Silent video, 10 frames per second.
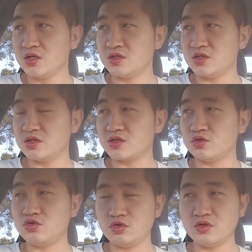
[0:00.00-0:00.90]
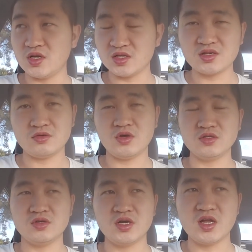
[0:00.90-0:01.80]
其实去年四月
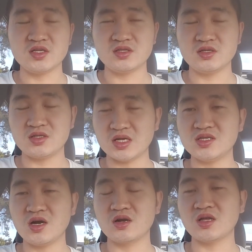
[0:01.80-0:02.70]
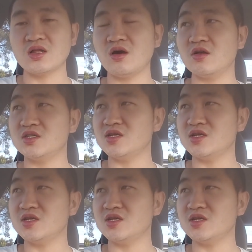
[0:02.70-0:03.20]
就可以两三千二拿到了，